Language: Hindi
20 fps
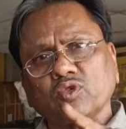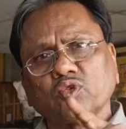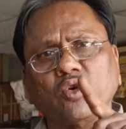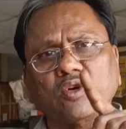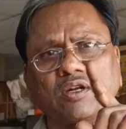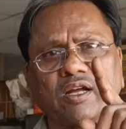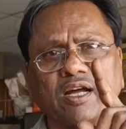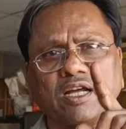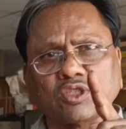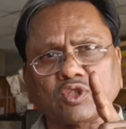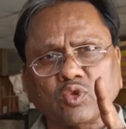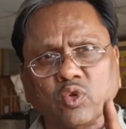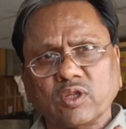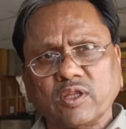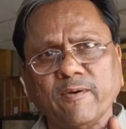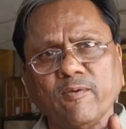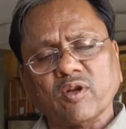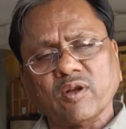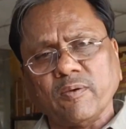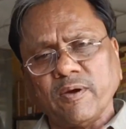सौ टका
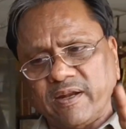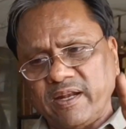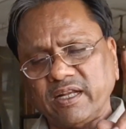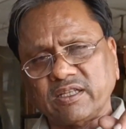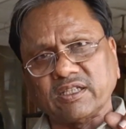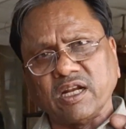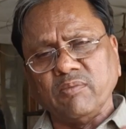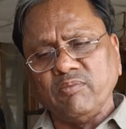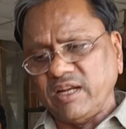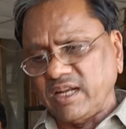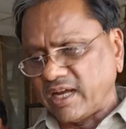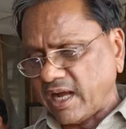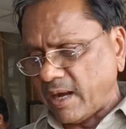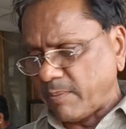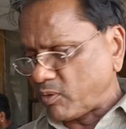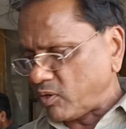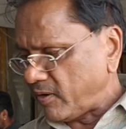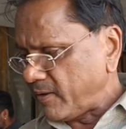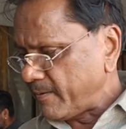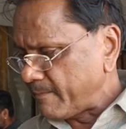सूट और नेचुरल मिलेगा
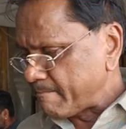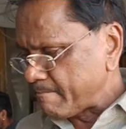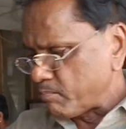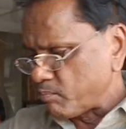आपको